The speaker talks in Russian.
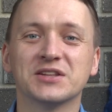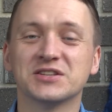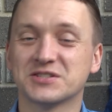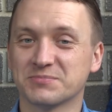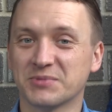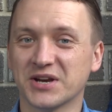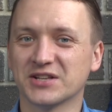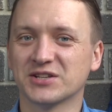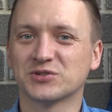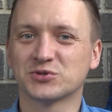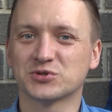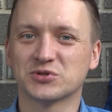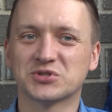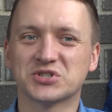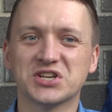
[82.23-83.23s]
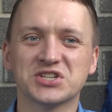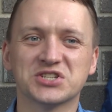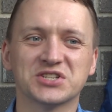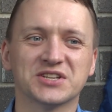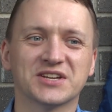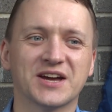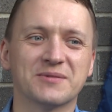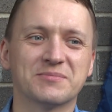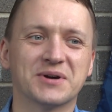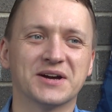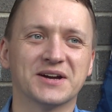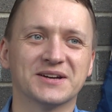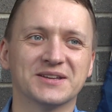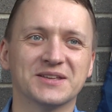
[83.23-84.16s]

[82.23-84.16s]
несмотря на то, что женщина, как бы а,